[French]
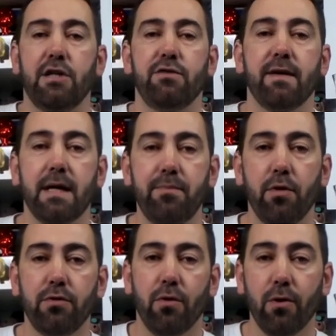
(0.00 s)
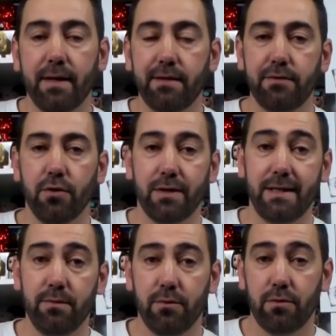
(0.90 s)
je vais répondre aux questions
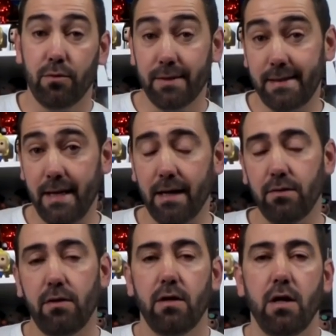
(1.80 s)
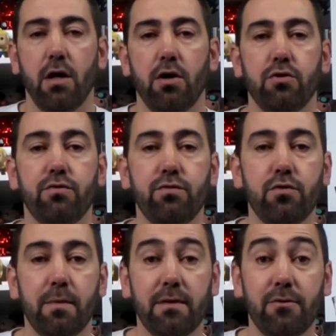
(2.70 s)
qui me concernent. Je vous
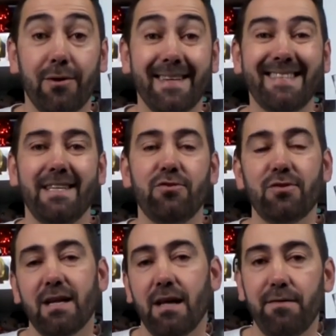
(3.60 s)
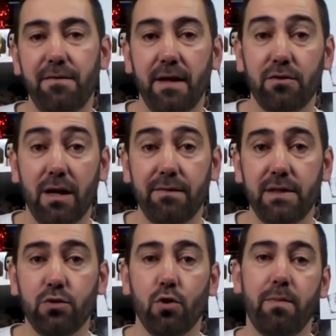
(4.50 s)
demande de rester jusqu'à la fin de la
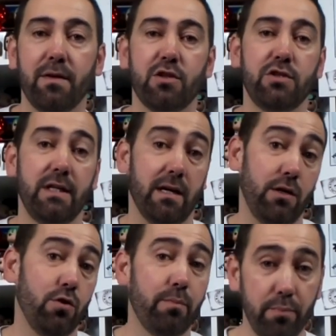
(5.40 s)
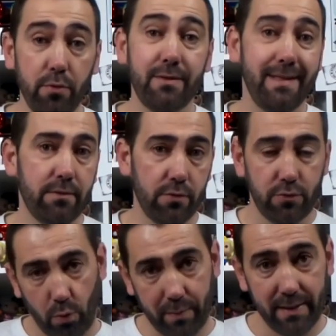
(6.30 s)
vidéo parce qu'il y aura une petite
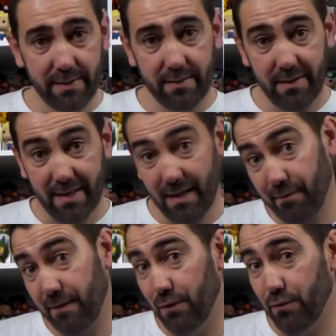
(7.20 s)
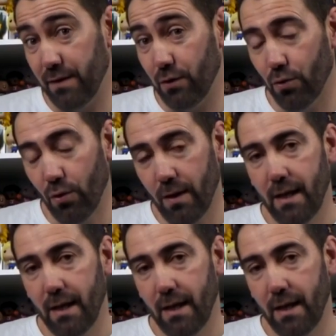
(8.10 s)
surprise en fin de vidéo.